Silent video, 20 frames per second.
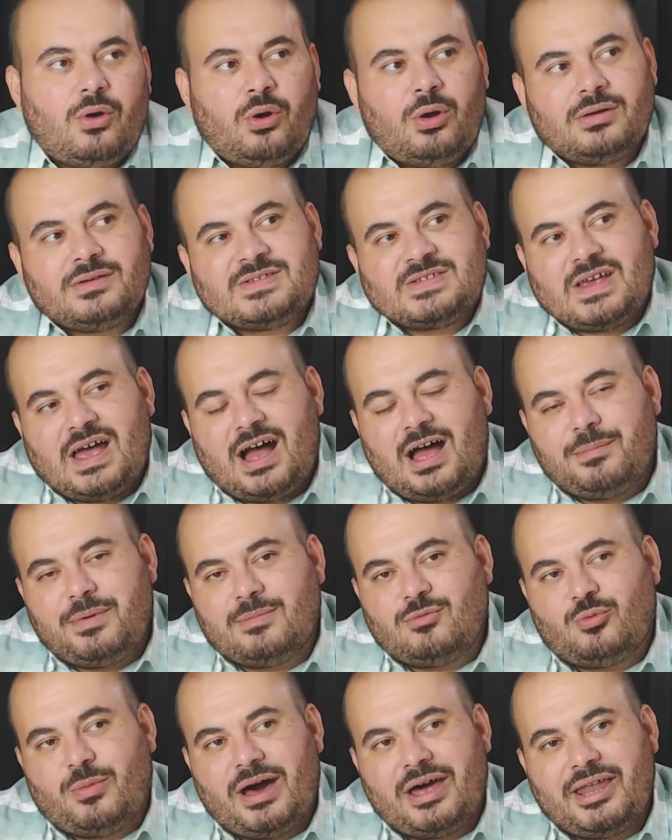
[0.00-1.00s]
O
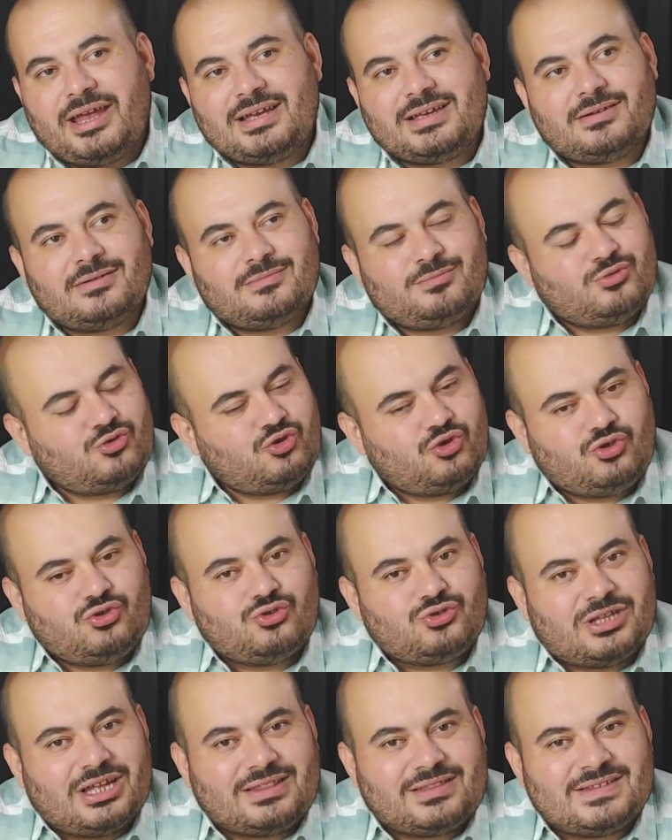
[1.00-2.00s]
sahabe mübarek
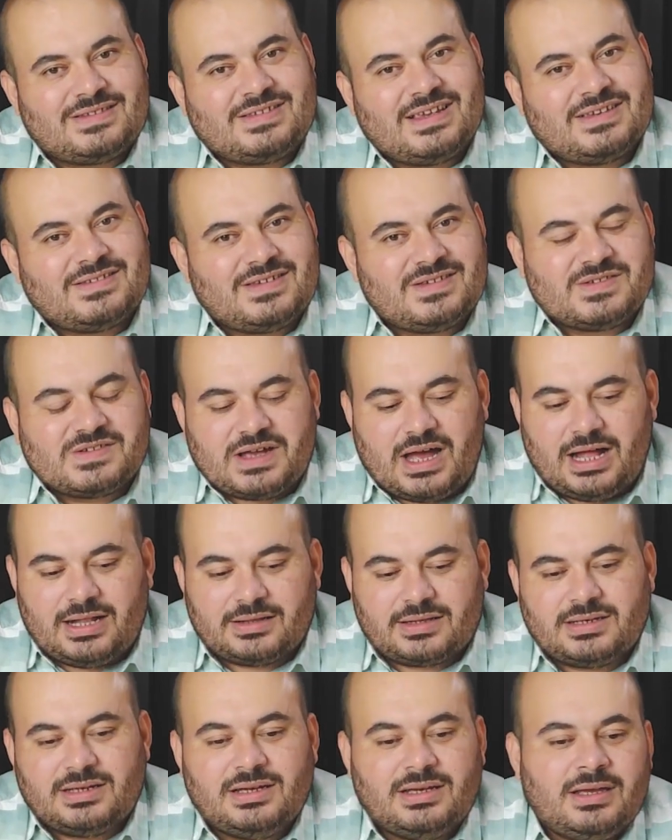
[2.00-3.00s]
sükut etti, sessiz
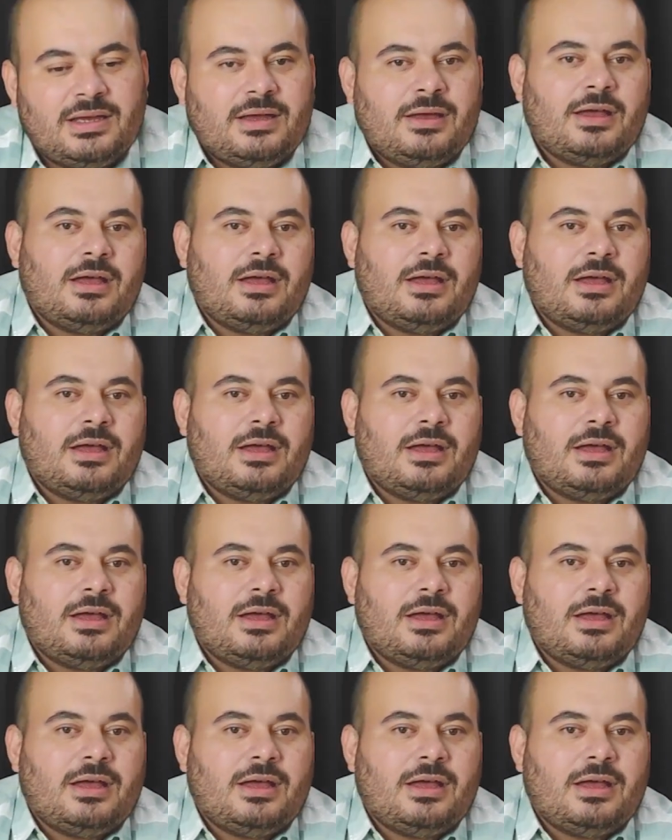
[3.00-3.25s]
kaldı.